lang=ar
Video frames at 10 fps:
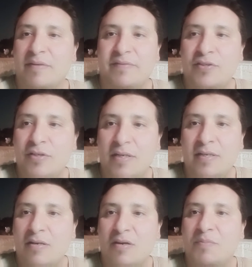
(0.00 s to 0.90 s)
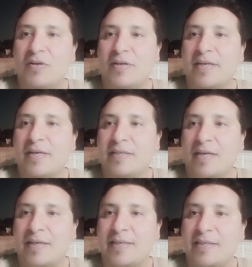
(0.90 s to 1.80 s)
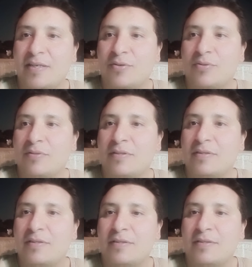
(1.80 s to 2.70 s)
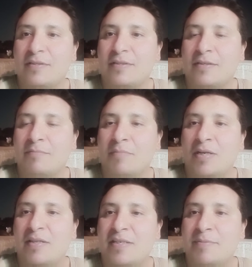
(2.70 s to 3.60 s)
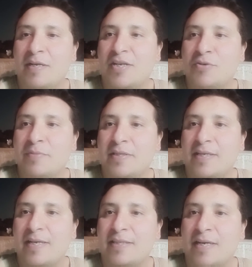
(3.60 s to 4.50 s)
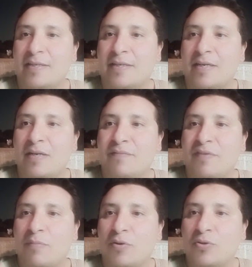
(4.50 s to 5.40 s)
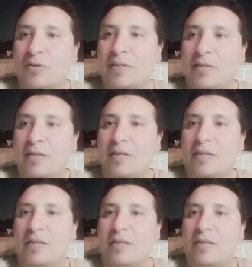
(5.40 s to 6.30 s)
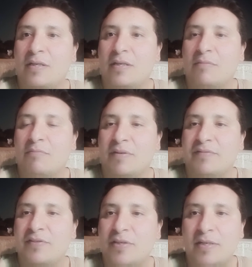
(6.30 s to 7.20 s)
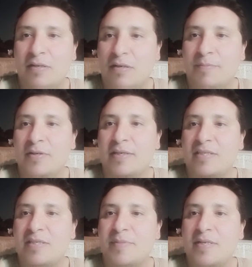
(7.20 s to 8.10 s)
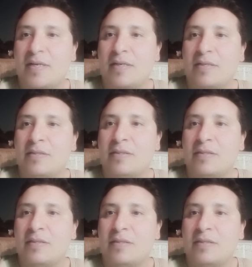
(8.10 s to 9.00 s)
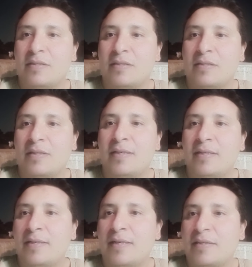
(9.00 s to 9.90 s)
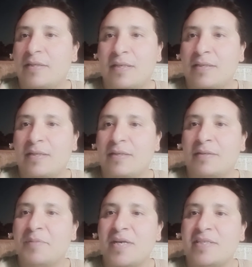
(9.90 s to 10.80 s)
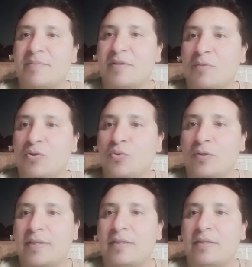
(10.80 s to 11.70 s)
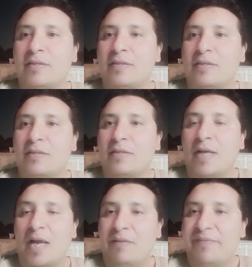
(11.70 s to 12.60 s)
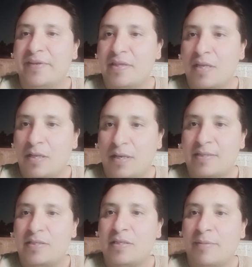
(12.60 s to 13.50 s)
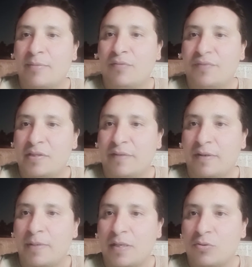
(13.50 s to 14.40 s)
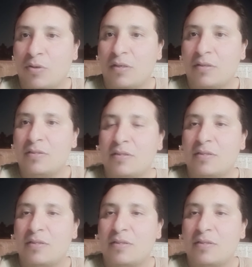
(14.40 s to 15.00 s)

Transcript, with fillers: مفيش اي اخبار يعني عن كده و... بقى الناس بقى لها يومين ثلاثه قاعده تتكلم في الموضوع ده مفيش اي اخبار رسميه يعني ليه يعني المغزى من الموضوع ده يعني؟ هل فتنه عايزين تعملوا فتنه في البلد وخلاص